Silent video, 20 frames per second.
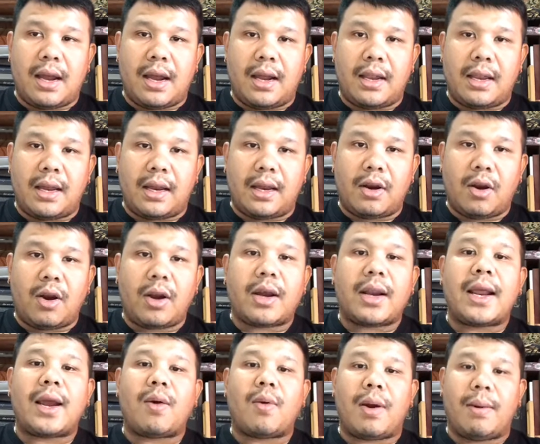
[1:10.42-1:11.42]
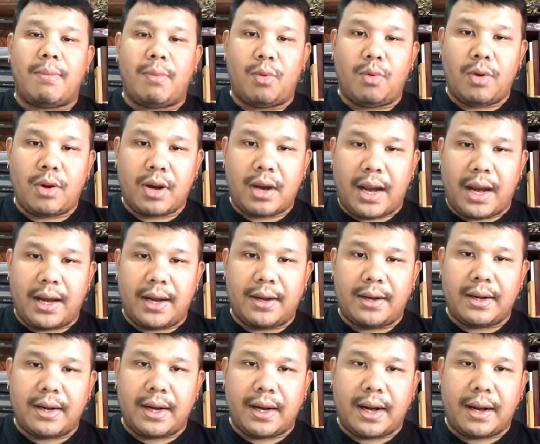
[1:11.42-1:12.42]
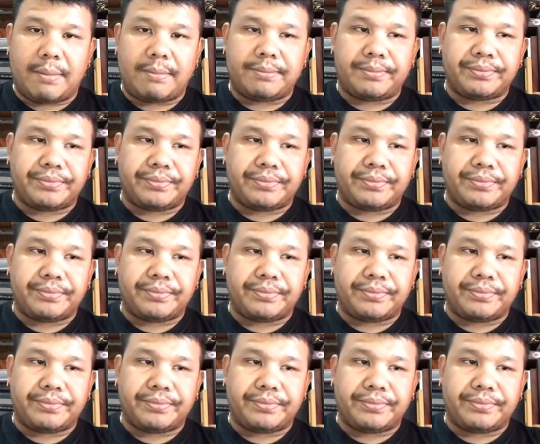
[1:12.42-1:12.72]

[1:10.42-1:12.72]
อย่างน้อยก็ได้ความรู้แล้วกันนะครับ